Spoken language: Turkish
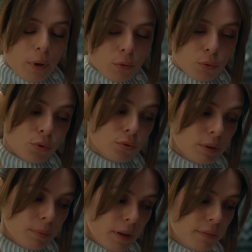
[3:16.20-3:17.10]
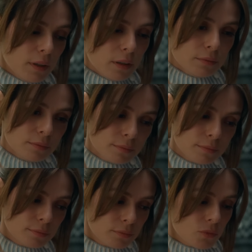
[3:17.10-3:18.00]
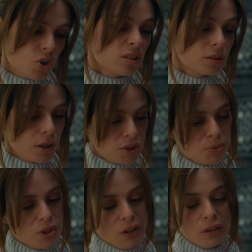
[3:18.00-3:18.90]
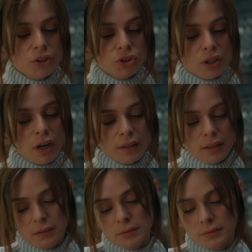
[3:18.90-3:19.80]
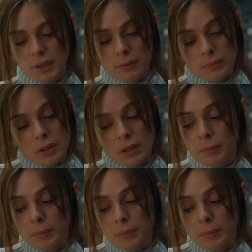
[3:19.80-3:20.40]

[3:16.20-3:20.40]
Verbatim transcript: Ben o gün tabii evden canhıraş bir şekilde çıkarken yanımda